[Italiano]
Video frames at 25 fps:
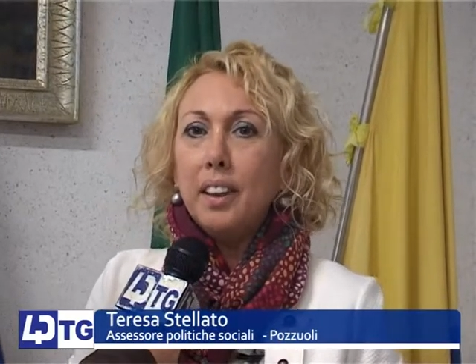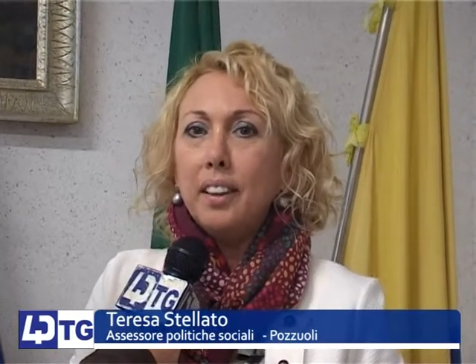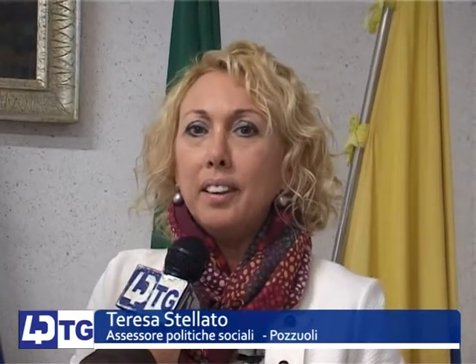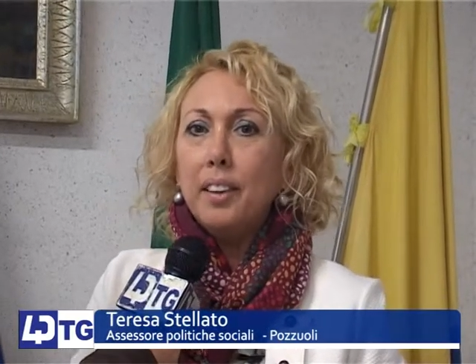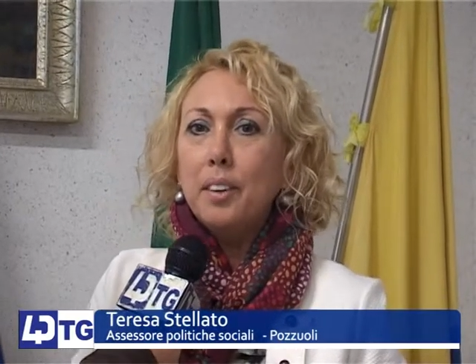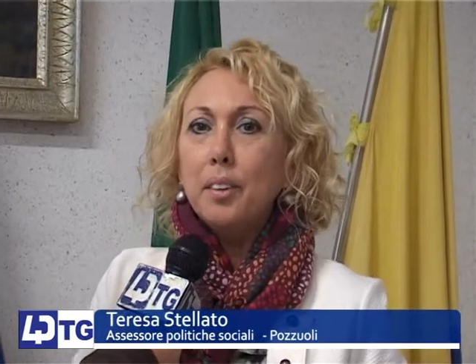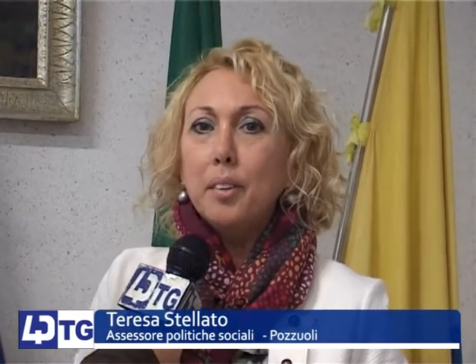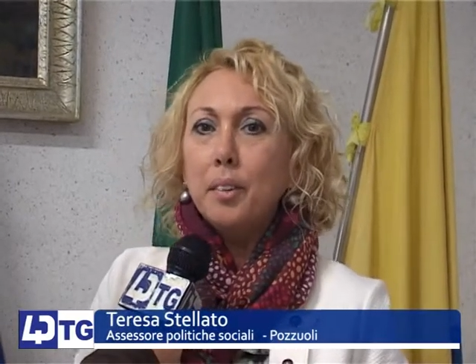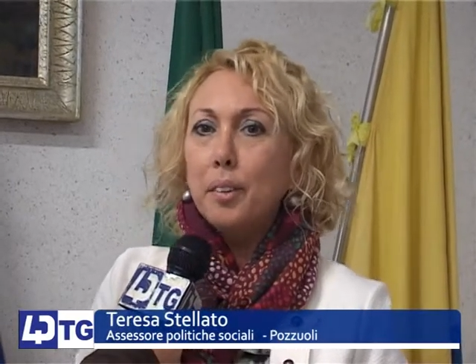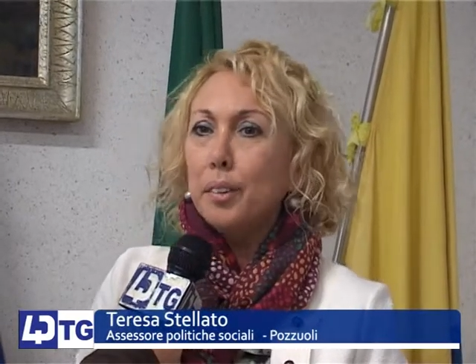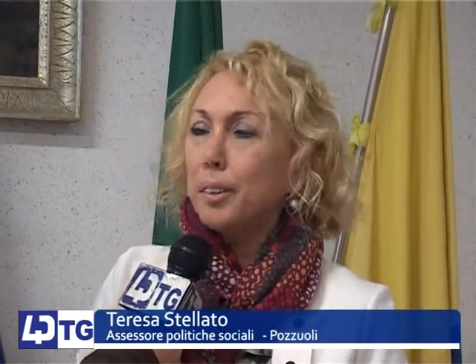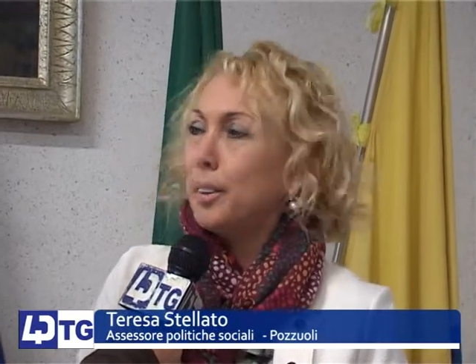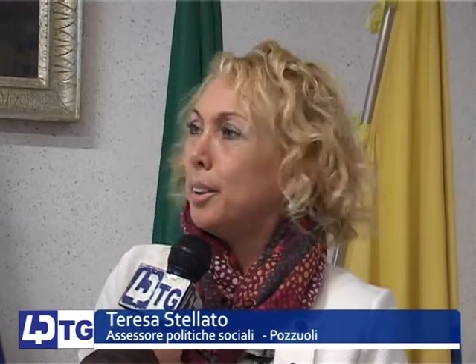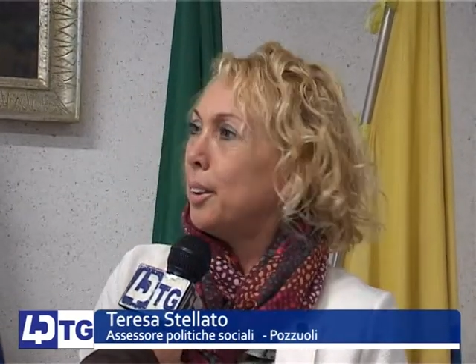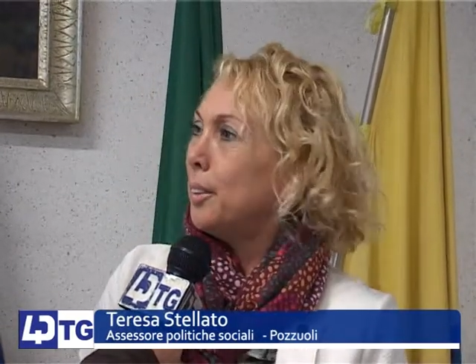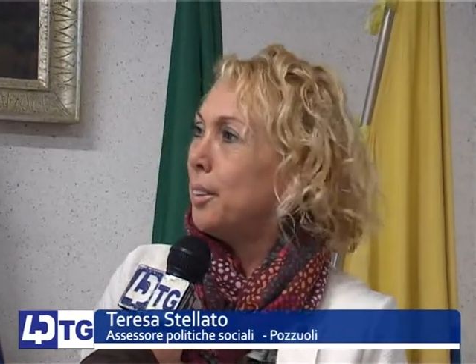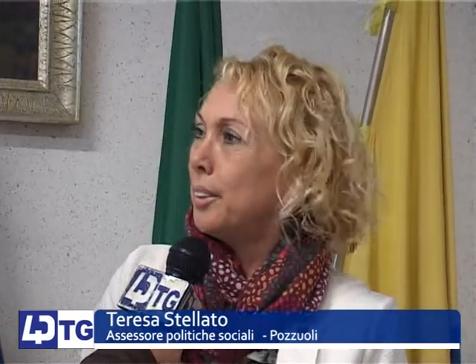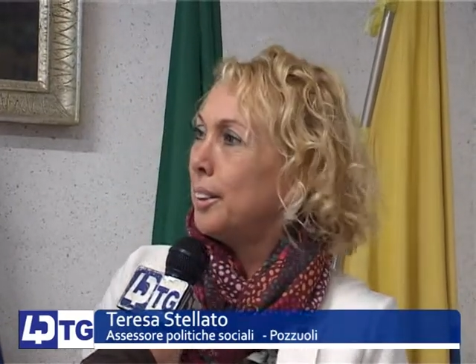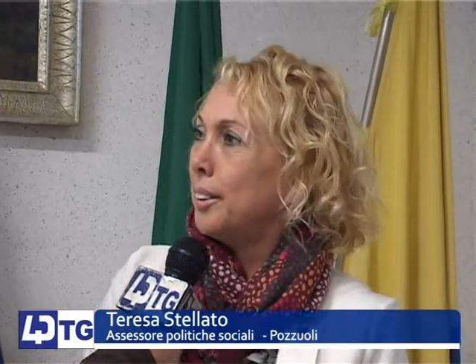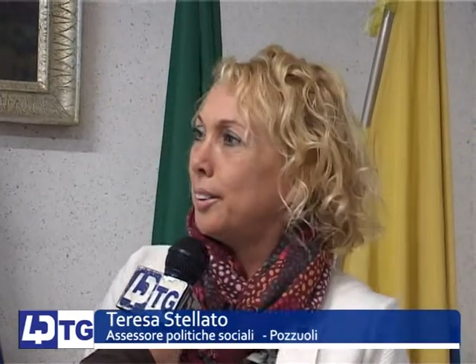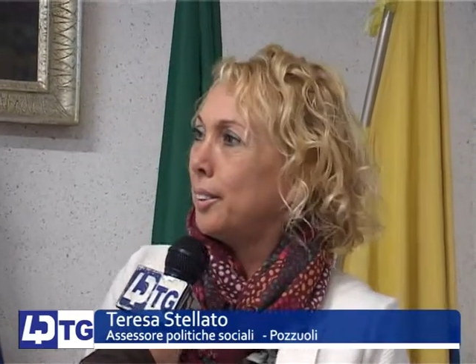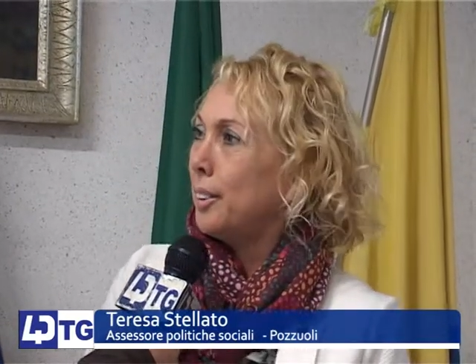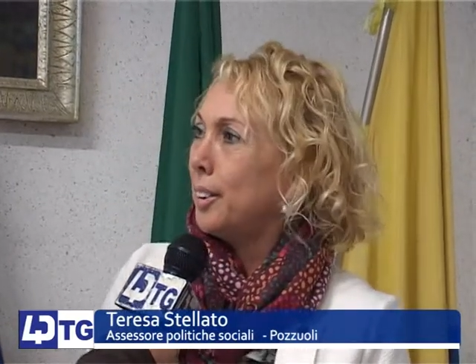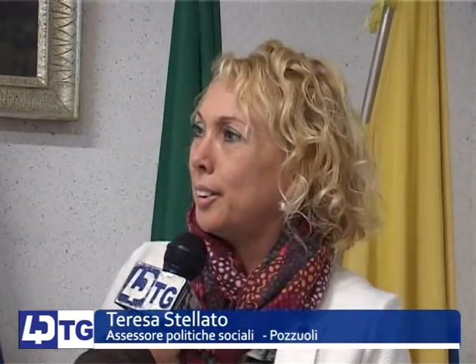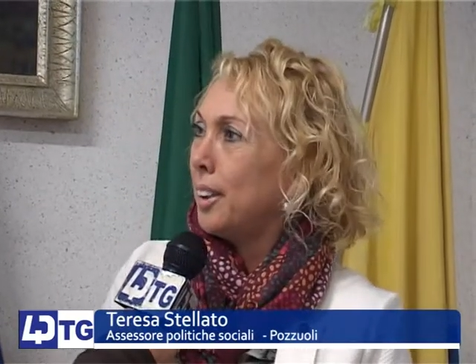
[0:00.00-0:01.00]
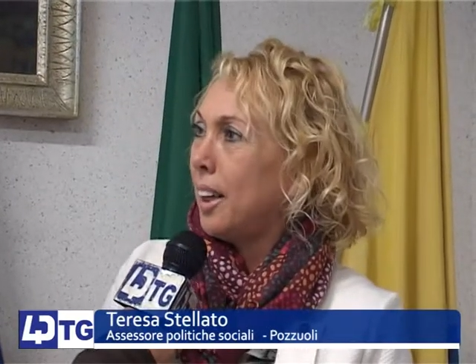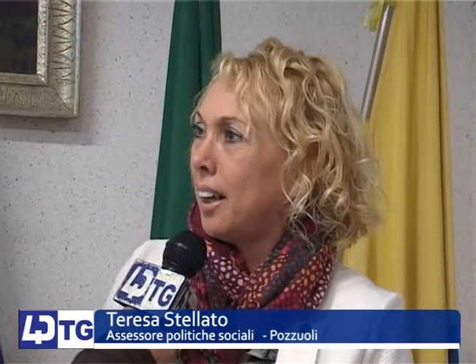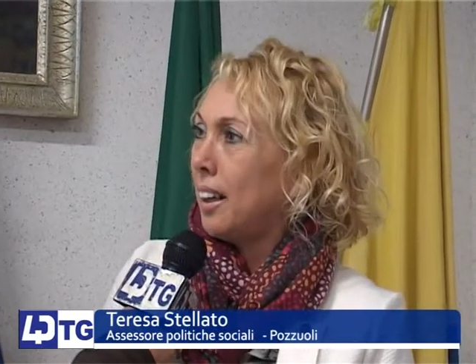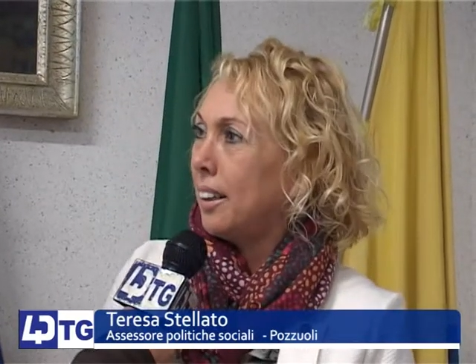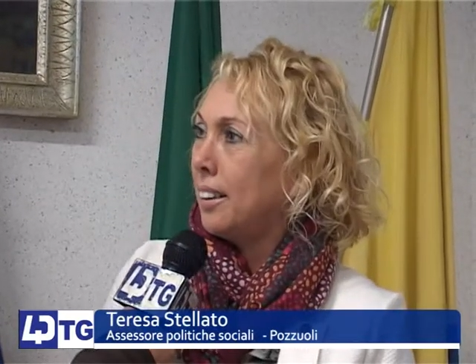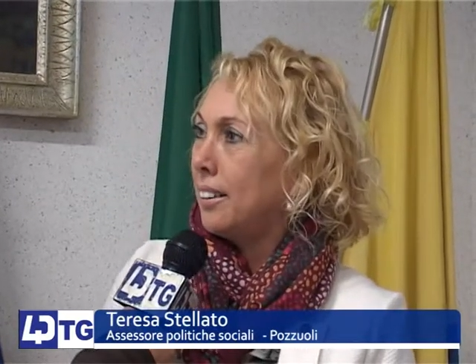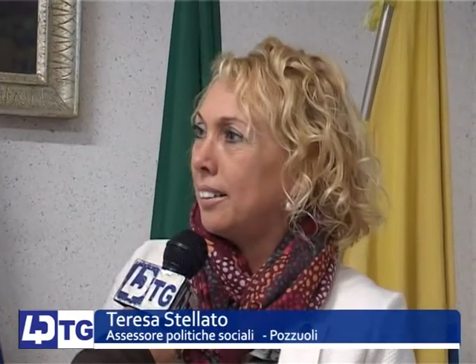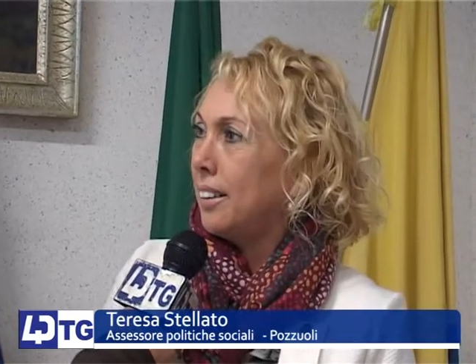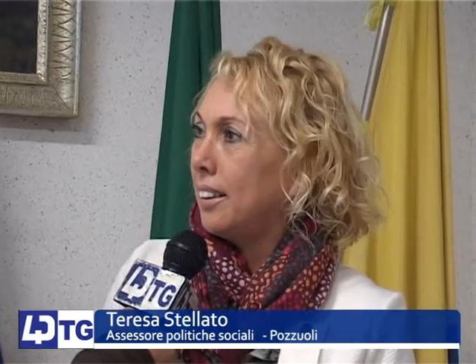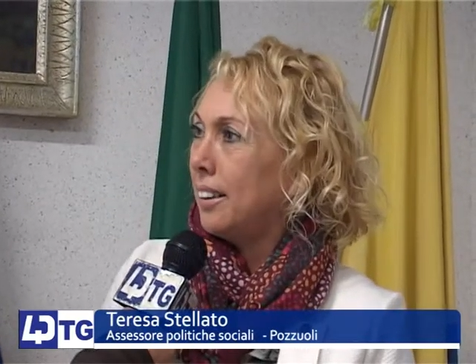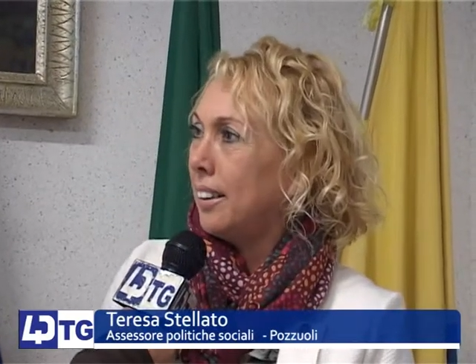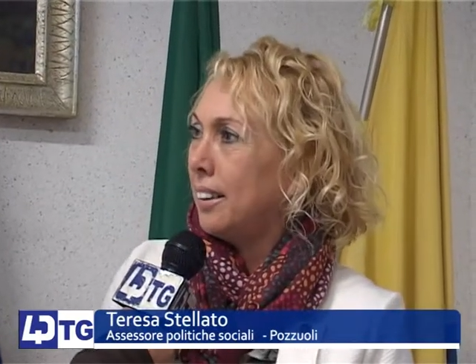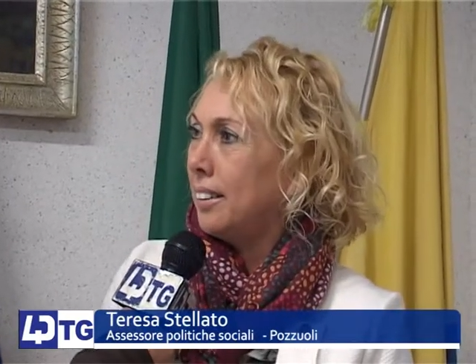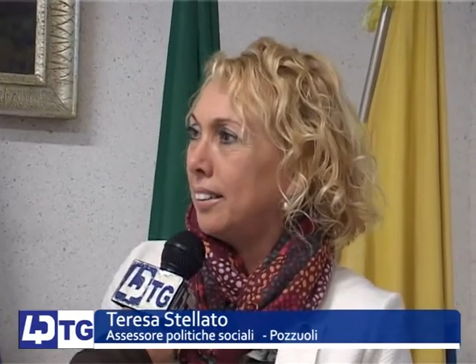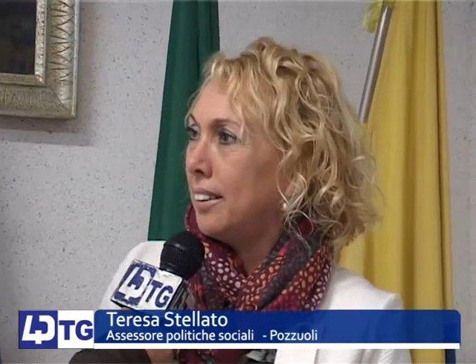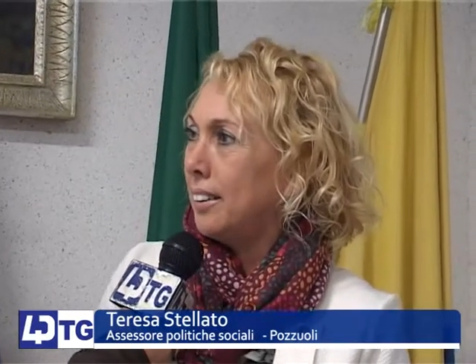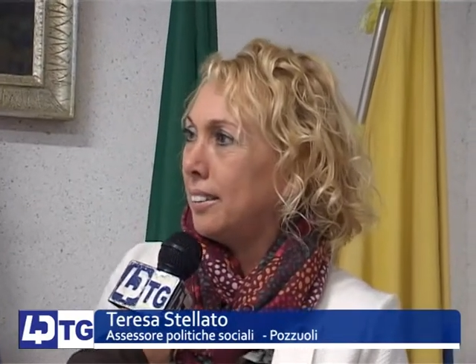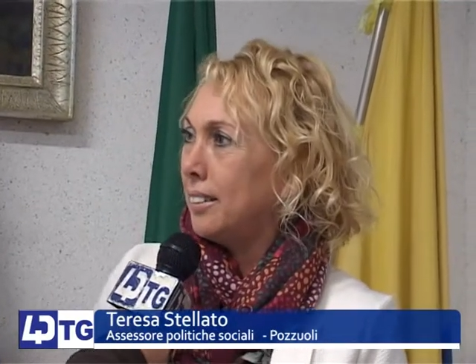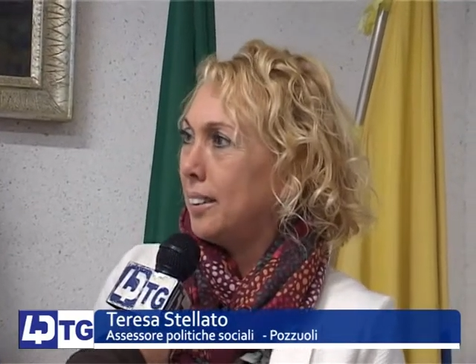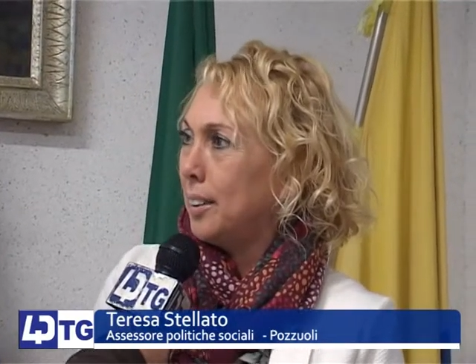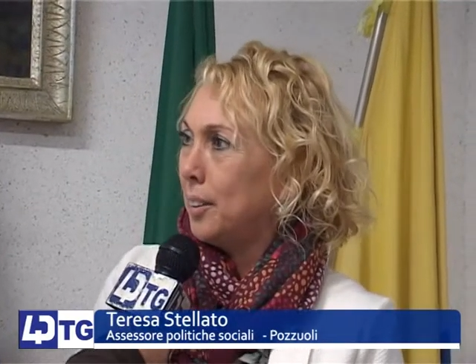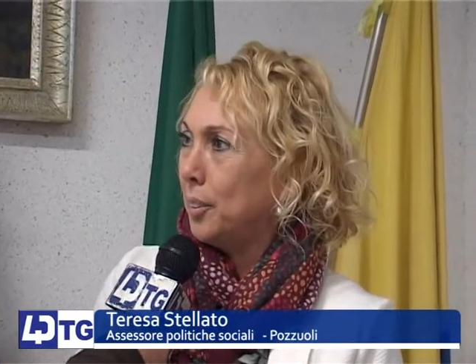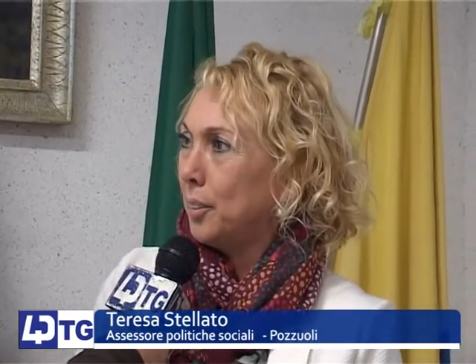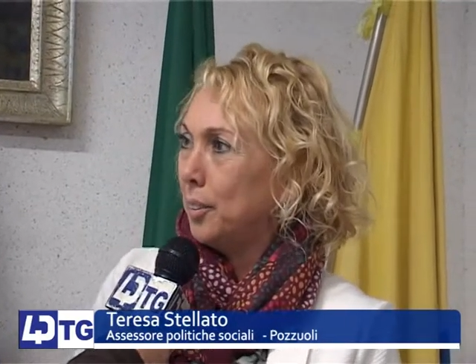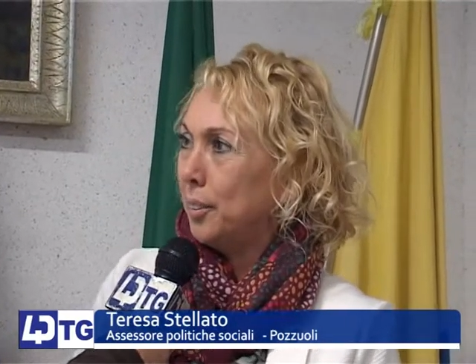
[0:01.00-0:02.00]
l'inclusione sociale delle
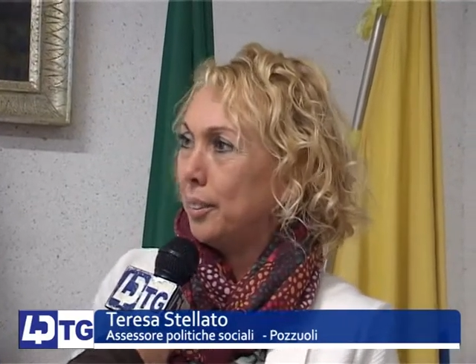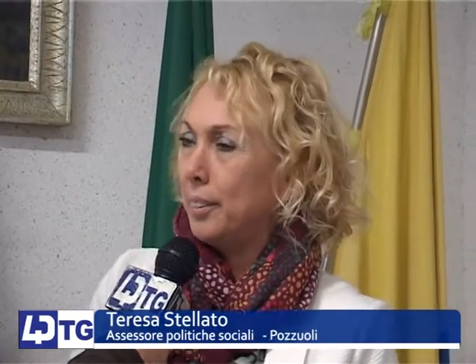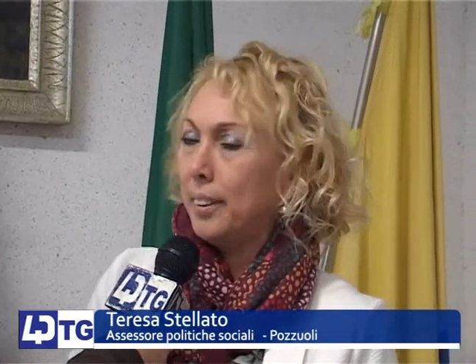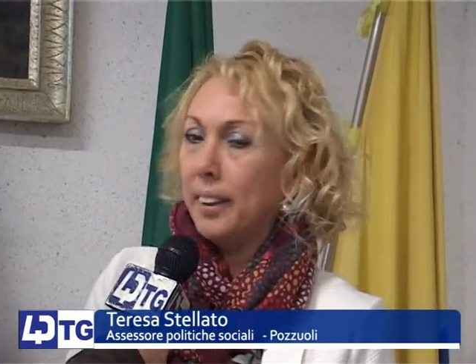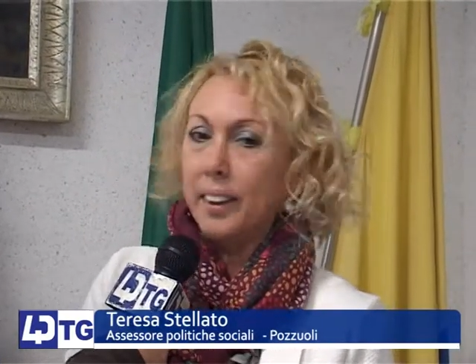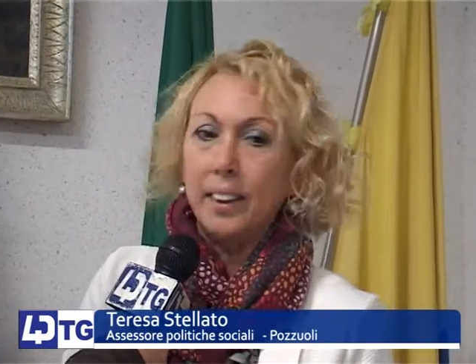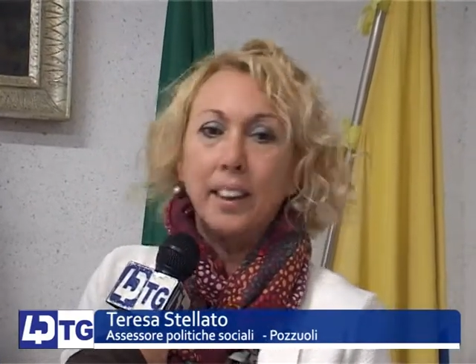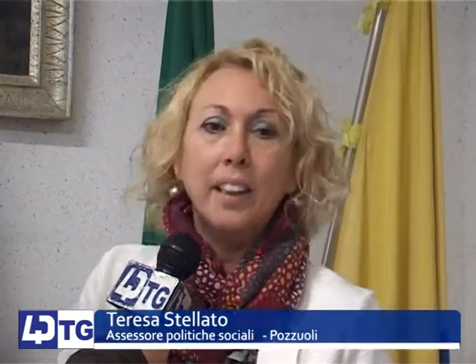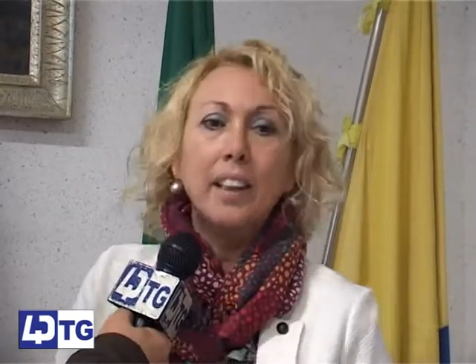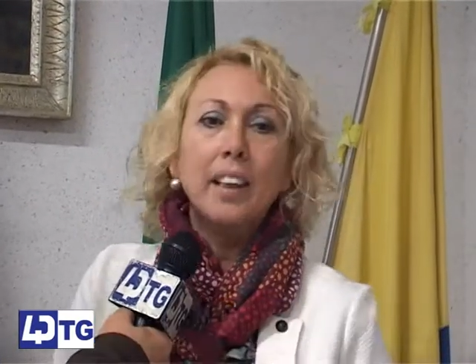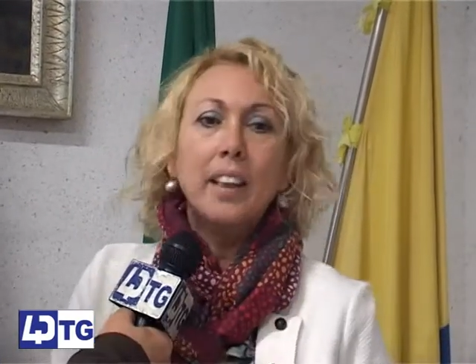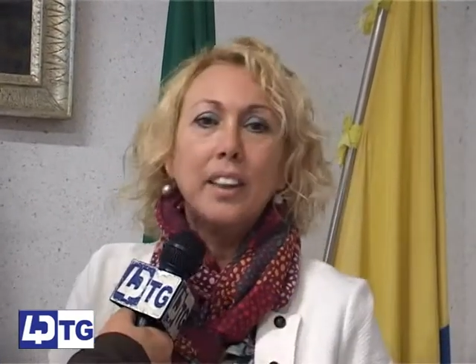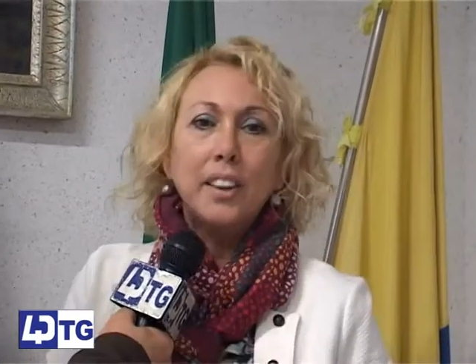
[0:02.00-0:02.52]
detenute,